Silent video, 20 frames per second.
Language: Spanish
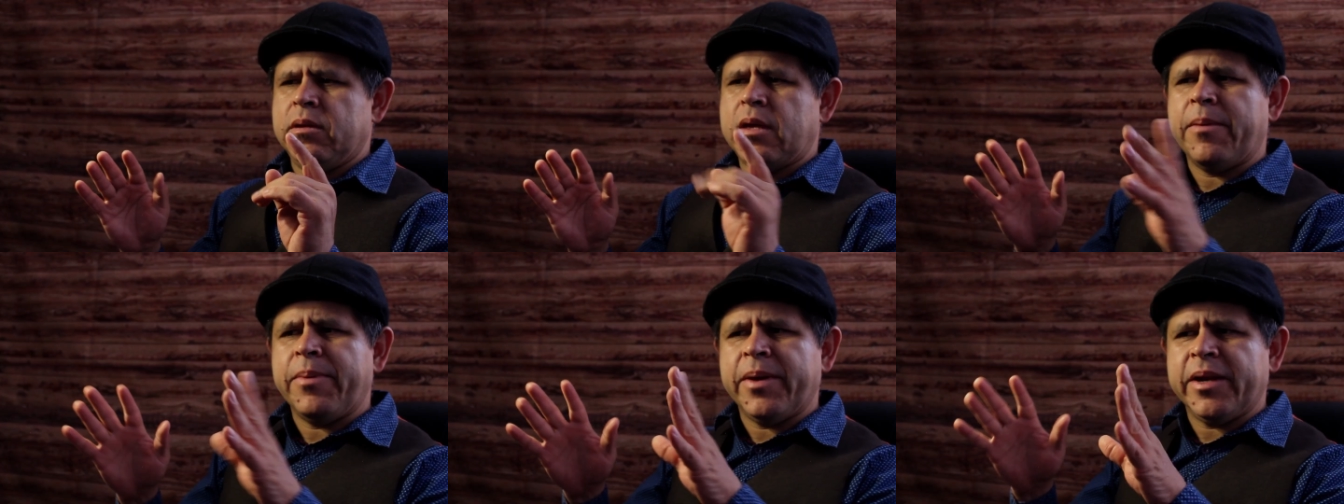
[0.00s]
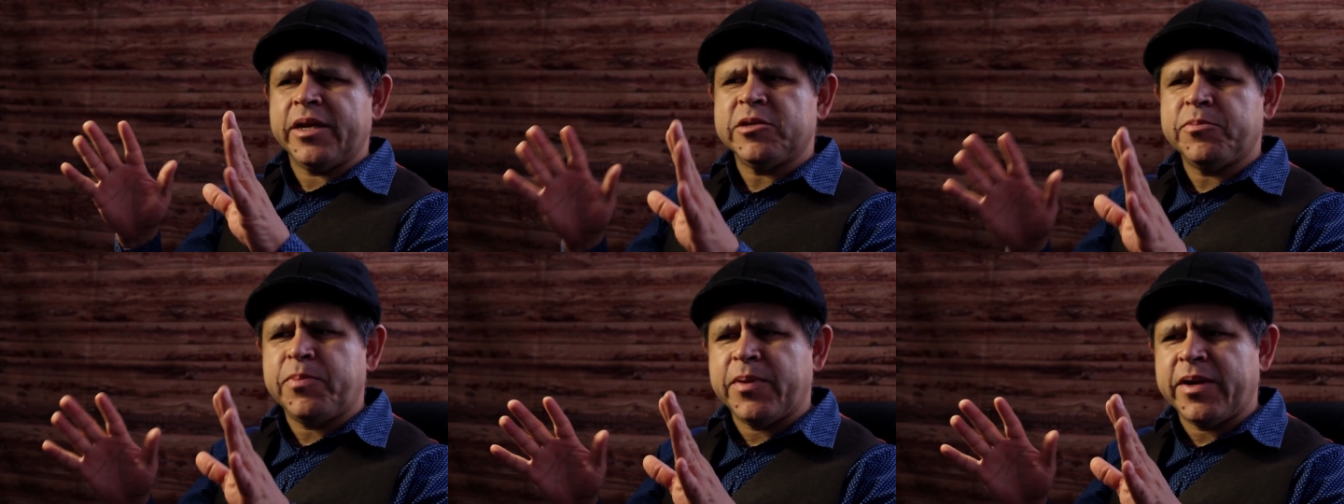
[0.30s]
A
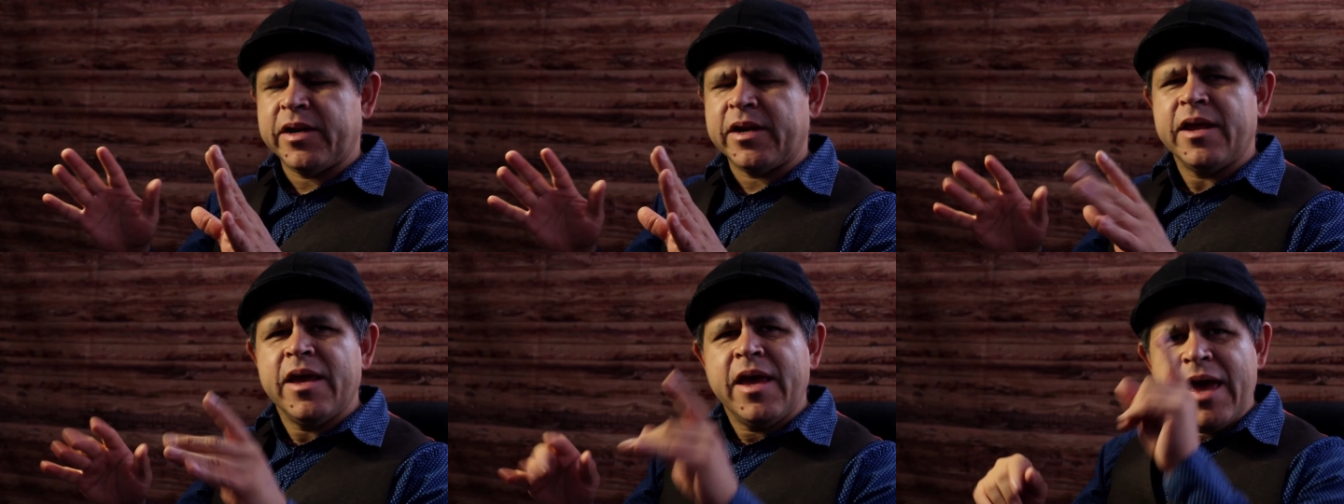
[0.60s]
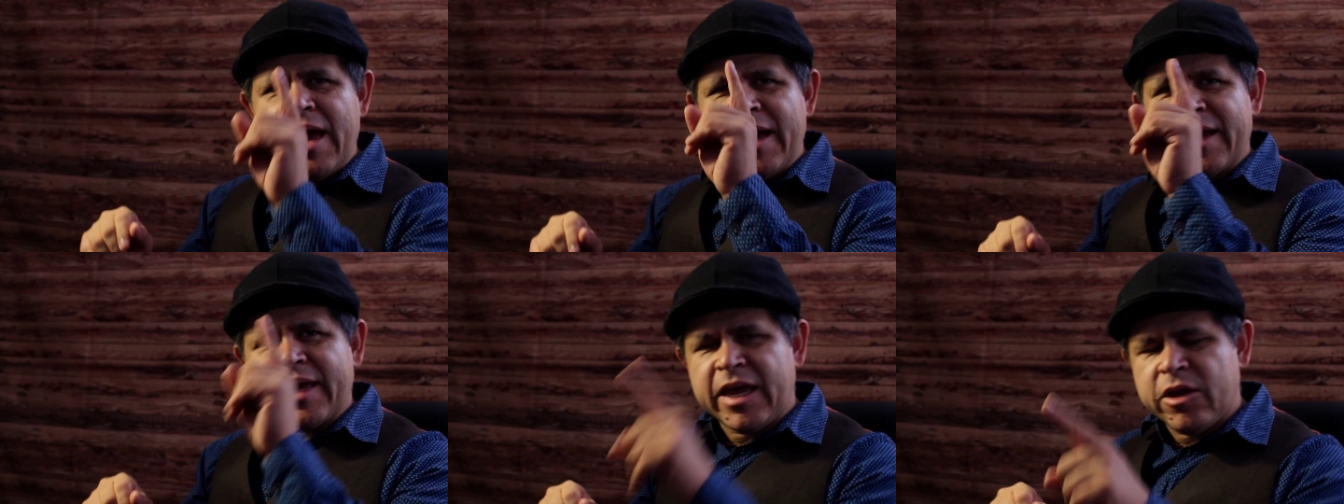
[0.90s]
ver, esperen,
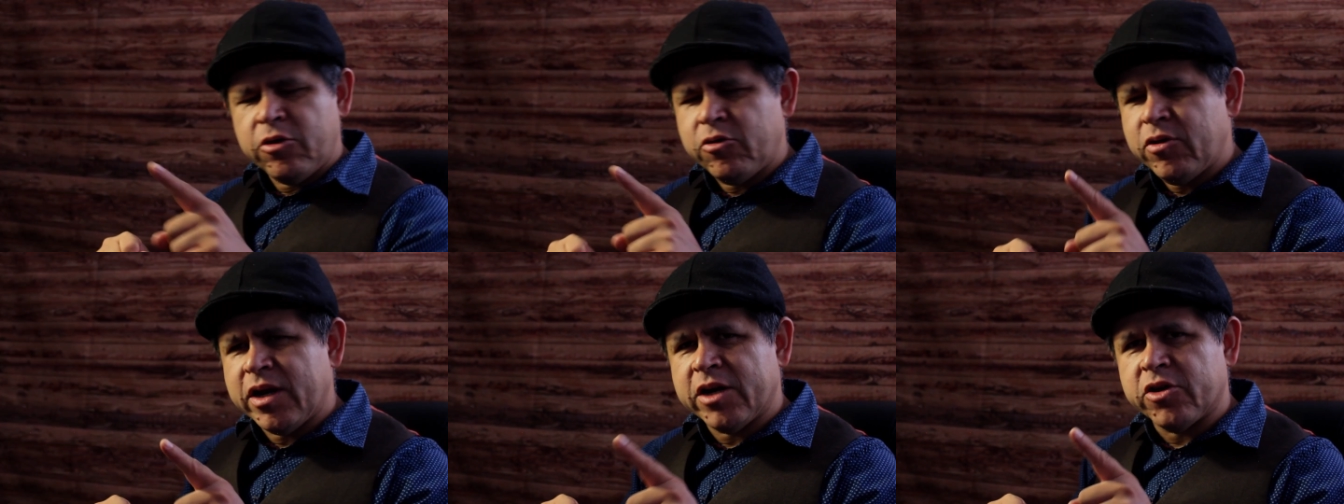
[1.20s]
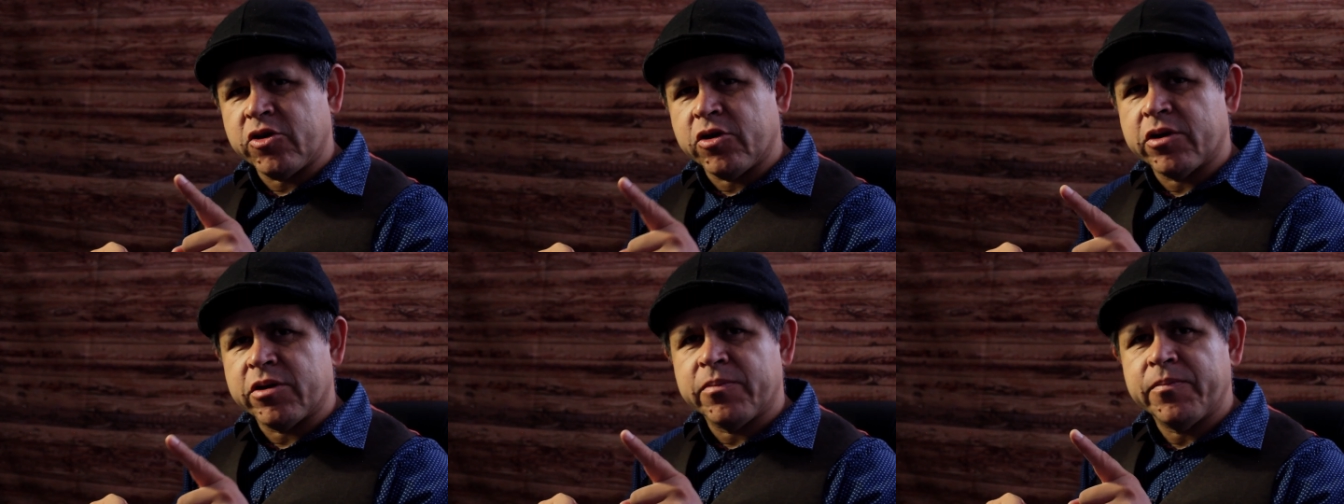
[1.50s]
aquí hay un
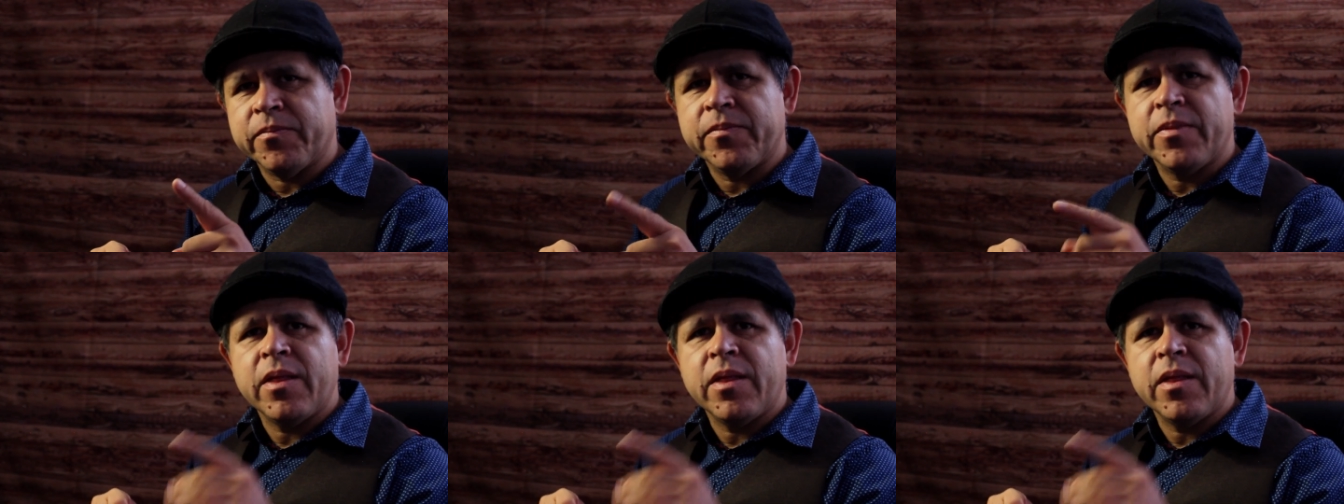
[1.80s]
error.